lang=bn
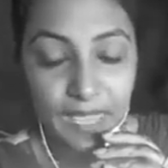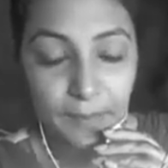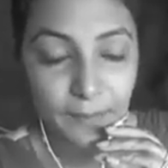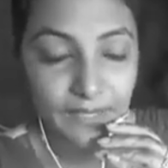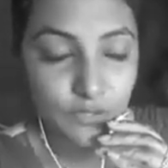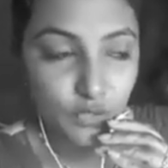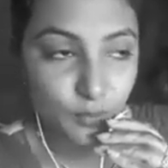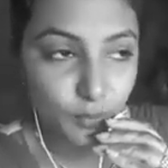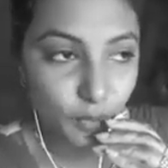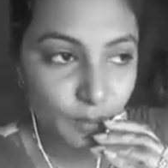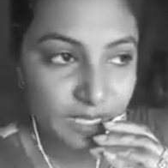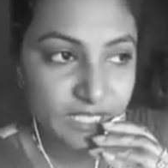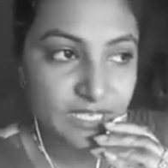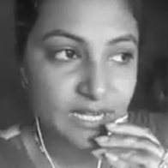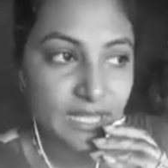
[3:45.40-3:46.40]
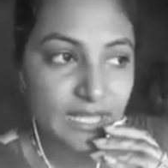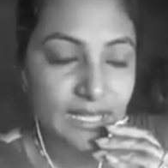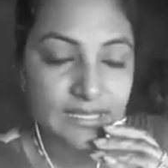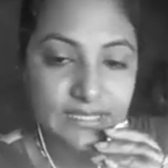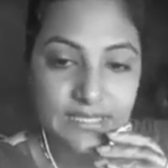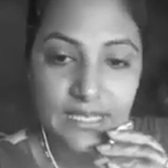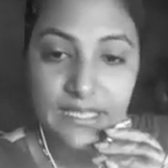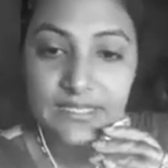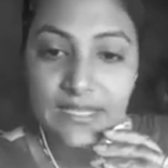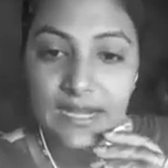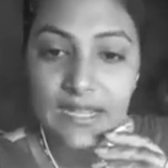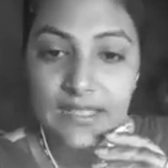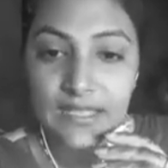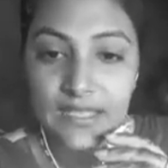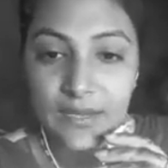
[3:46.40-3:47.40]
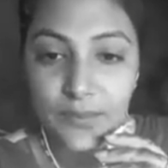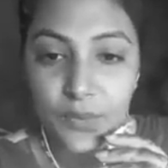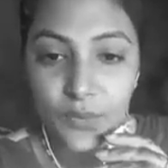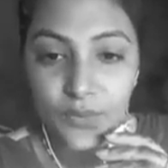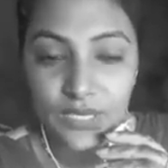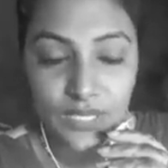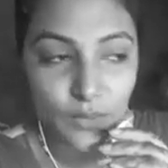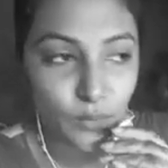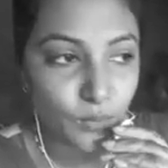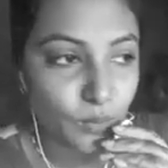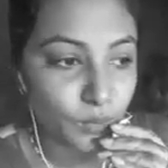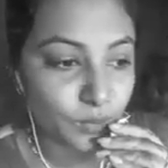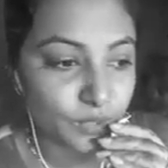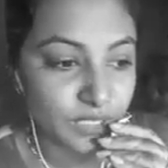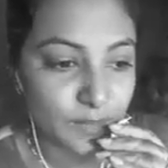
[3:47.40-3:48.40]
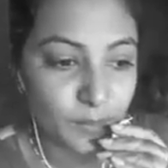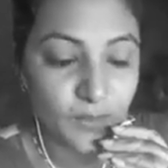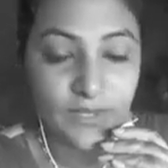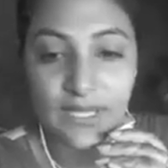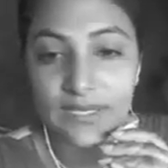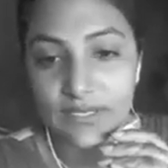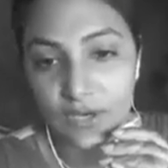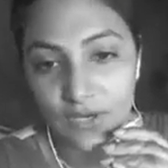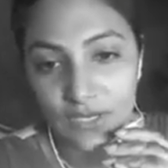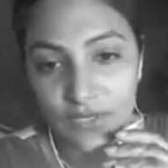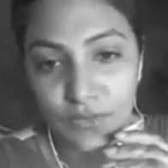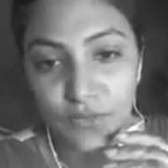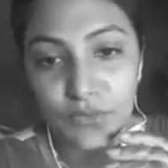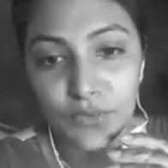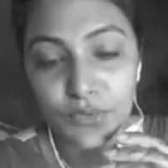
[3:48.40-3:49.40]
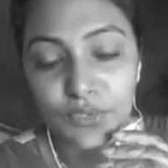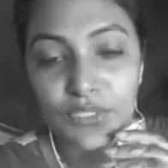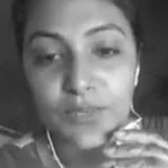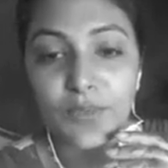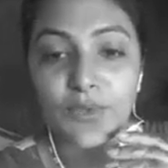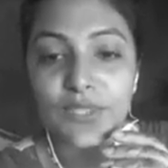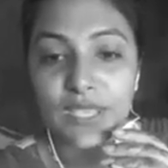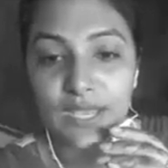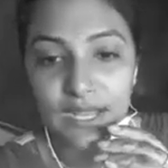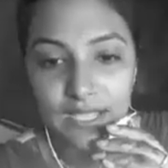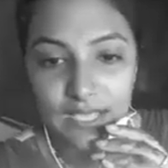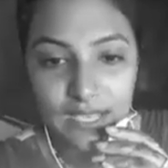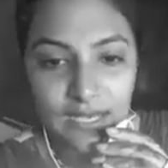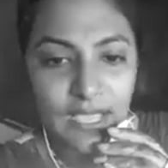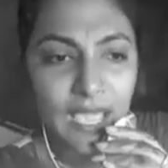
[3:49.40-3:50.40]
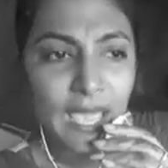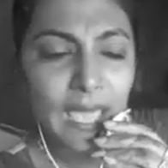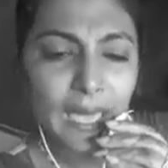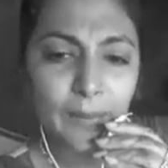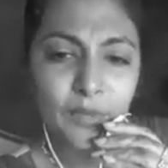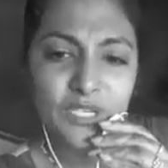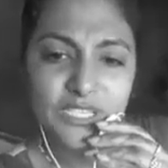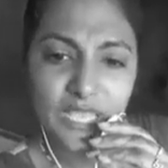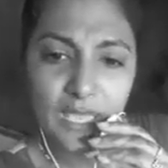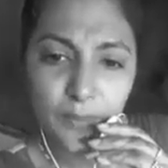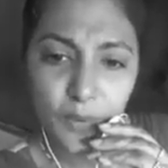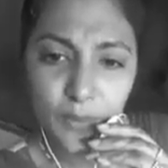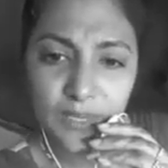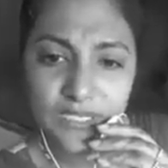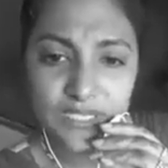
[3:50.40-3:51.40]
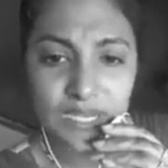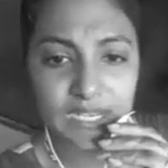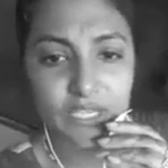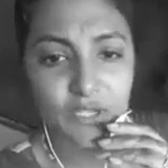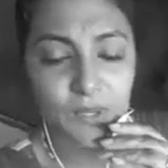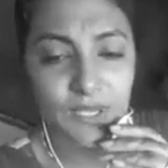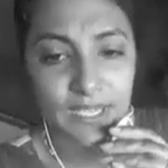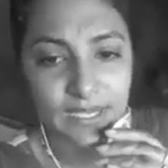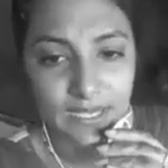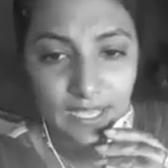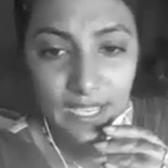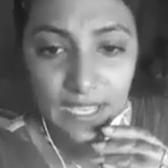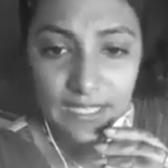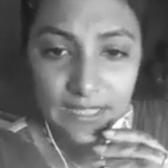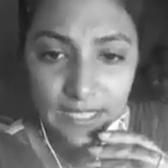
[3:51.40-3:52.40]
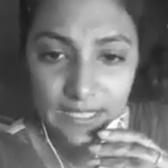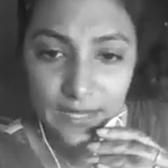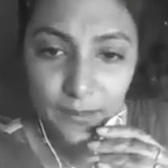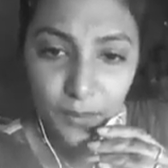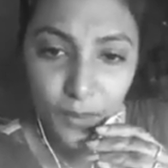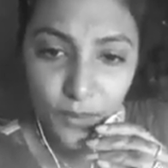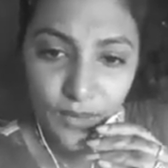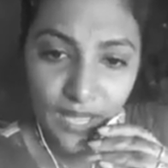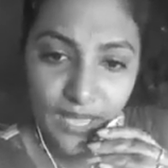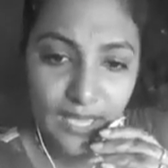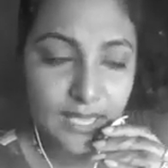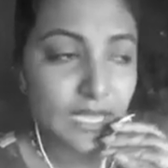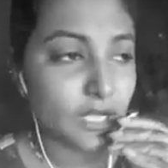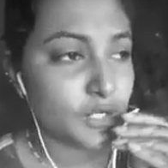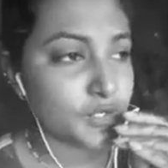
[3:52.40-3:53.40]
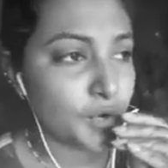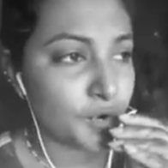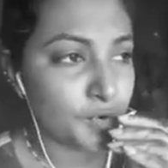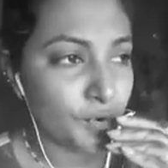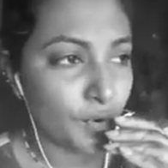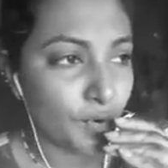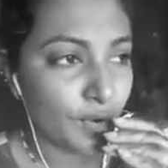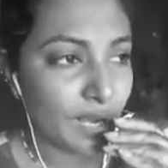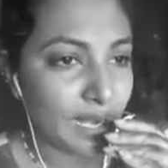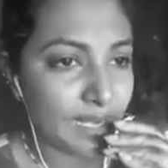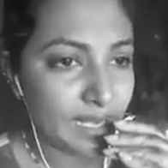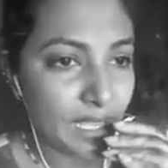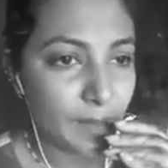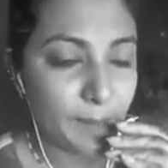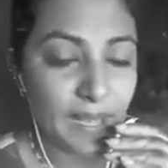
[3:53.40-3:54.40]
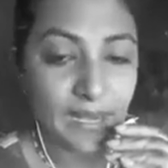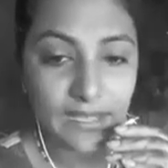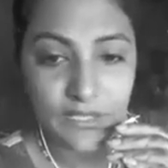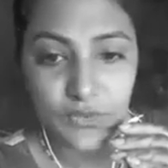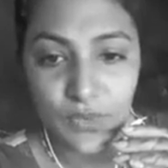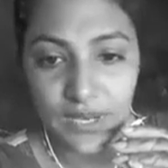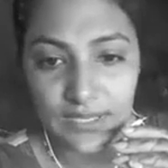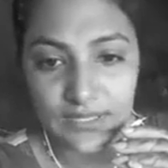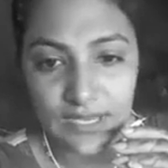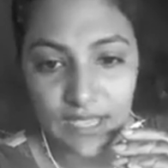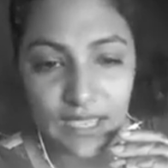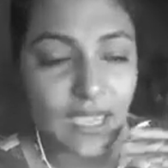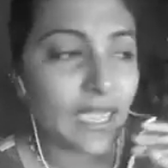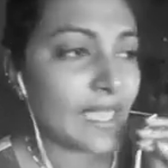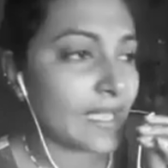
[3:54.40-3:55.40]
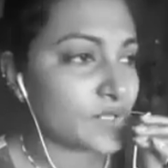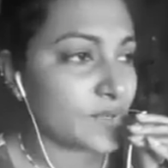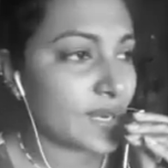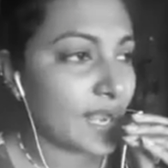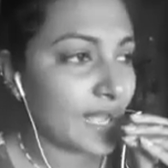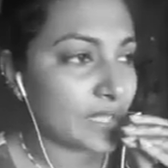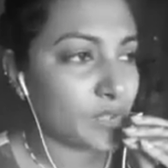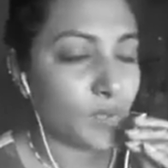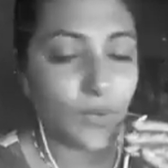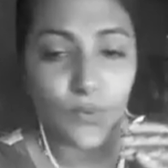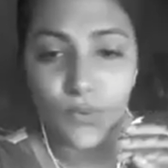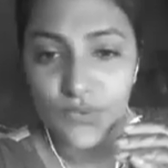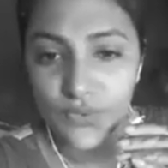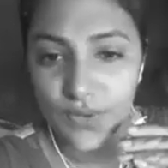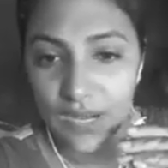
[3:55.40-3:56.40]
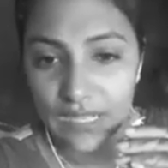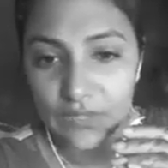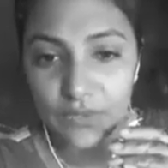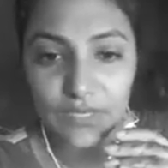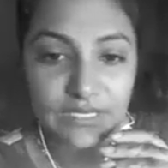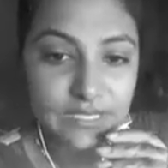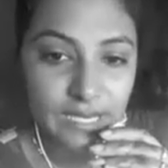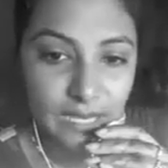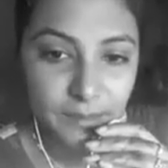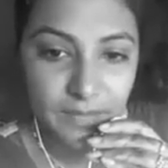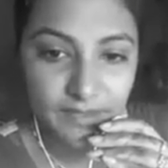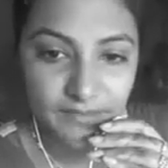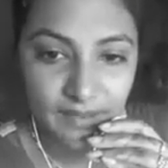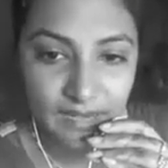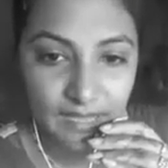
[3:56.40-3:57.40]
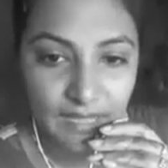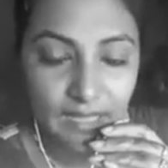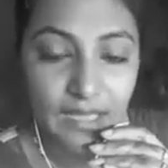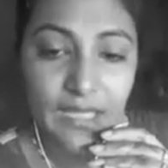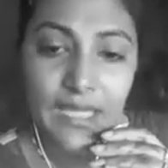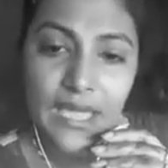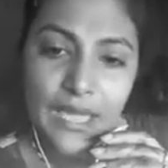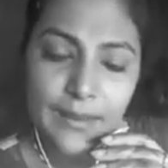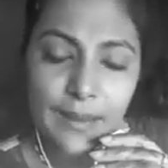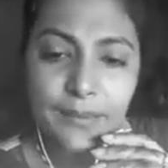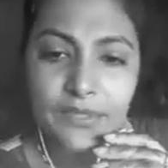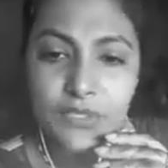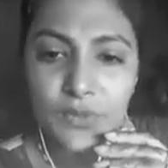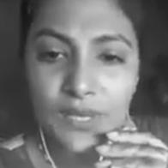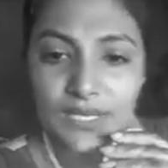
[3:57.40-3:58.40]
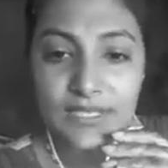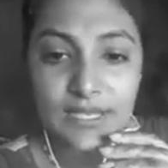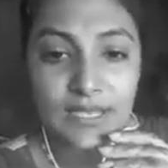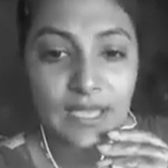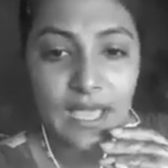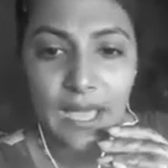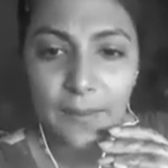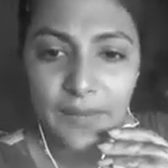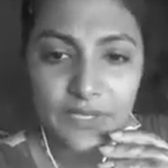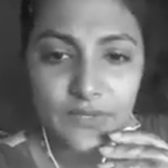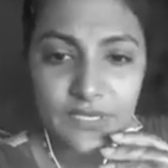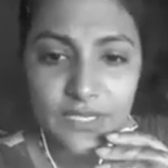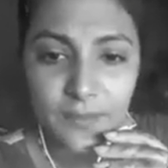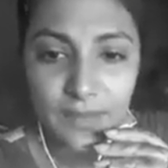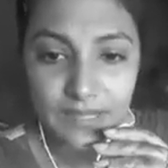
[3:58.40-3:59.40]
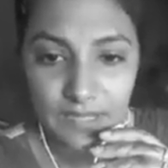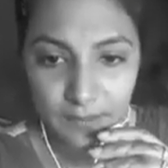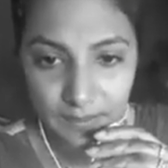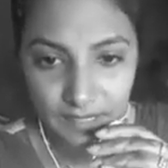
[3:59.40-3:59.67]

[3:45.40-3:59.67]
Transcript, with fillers: একমাত্র প্রবাসীরাই আছে যারা তাদের বৌদেরকে উন্নত জীবন দান করেন উন্নত জীবন দিয়ে রাখেন এবং সেই প্রবাসীরাই ঠকেন তাদের বউরাই স্বর্ণ অলঙ্কার নিয়ে পালায় চলে যায় এজনের হাত ধরে ওজনের হাত ধরে ছেলে মেয়ে ফালাইয়া এভাবে চলে যায় আমি আসলে এটা মানতে